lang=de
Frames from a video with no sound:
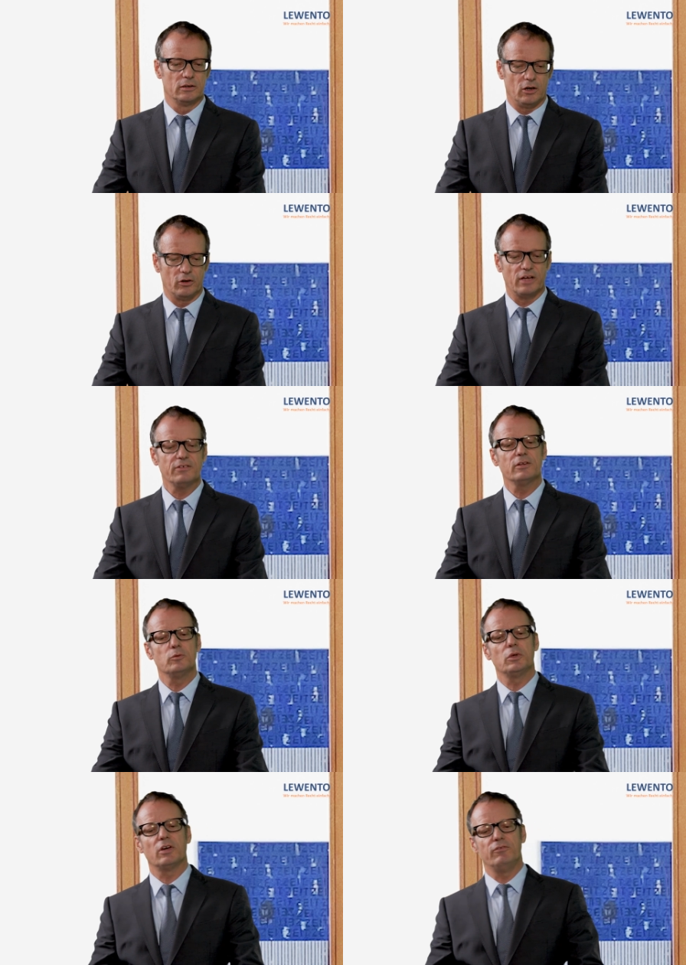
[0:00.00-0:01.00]
Genau, das ist
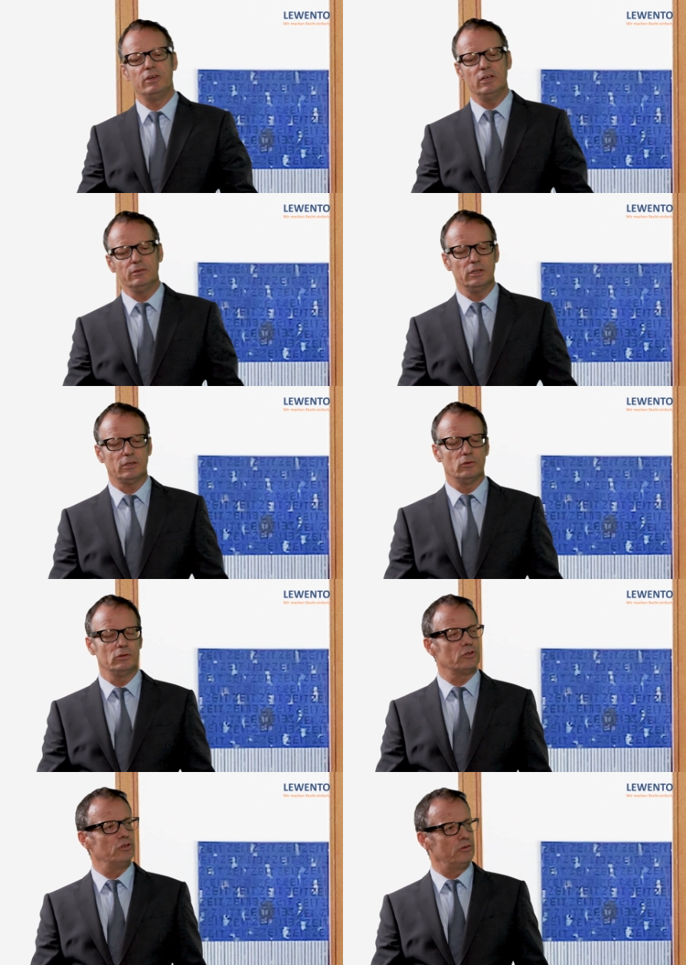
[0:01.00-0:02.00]
eben der wesentliche
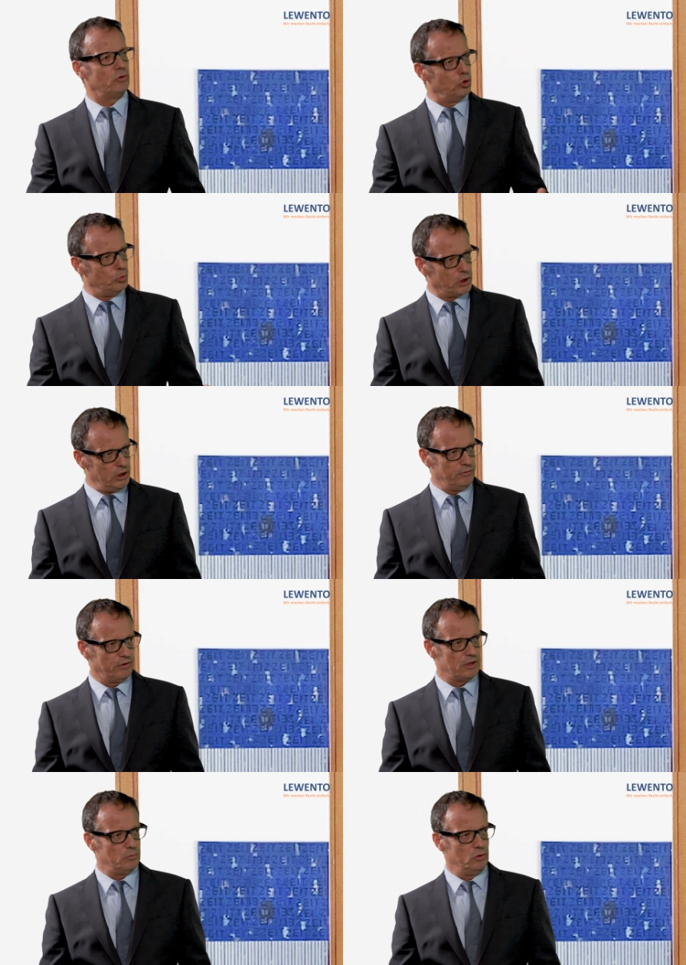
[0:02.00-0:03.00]
Unterschied zur
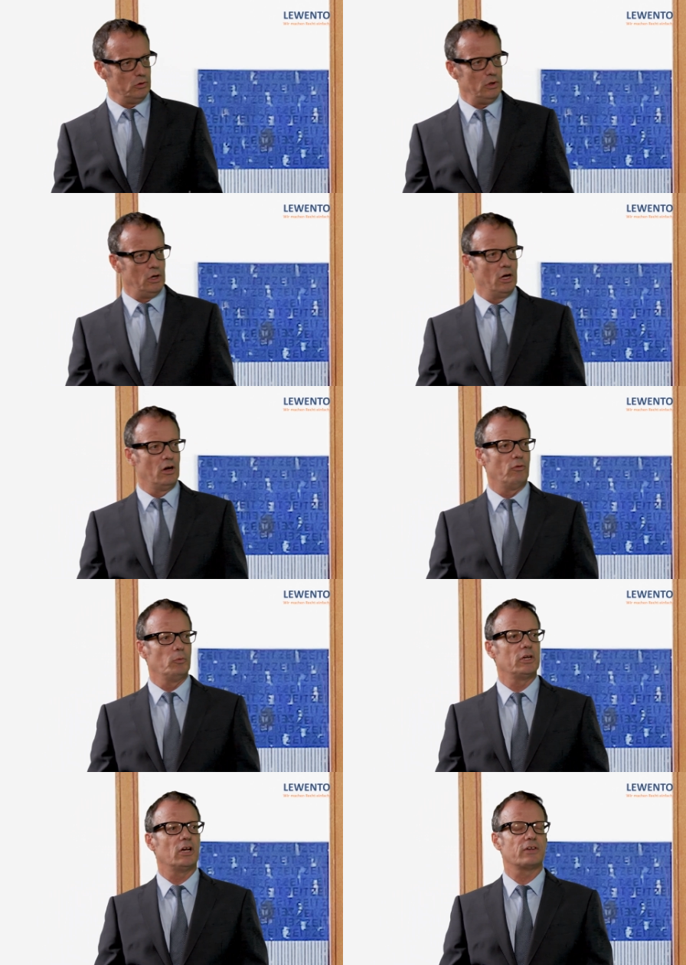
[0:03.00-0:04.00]
Hybridversammlung, wo
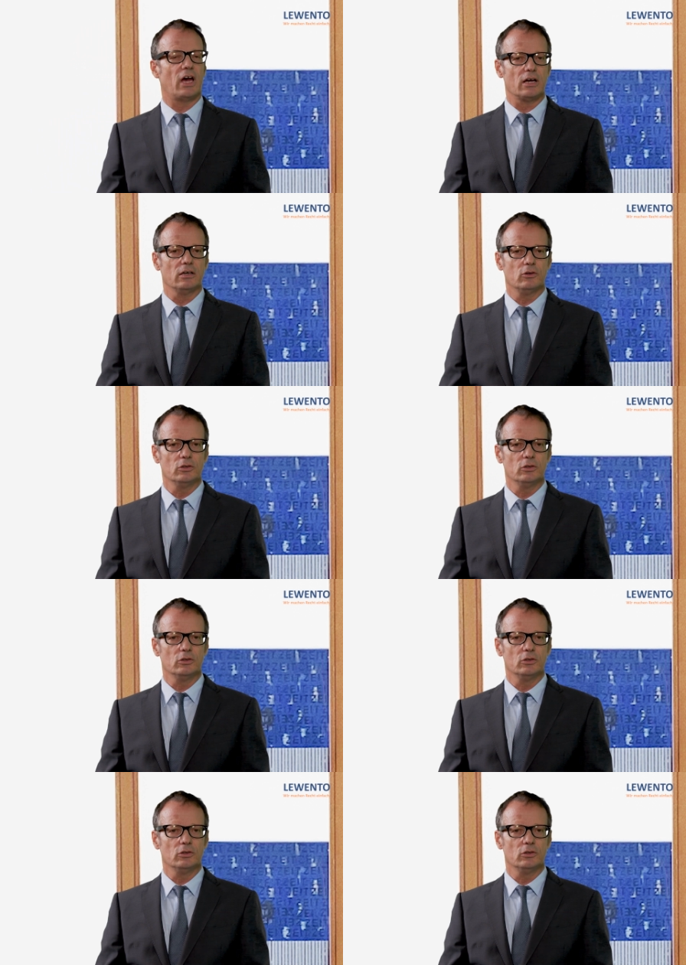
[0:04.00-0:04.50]
man ja sagen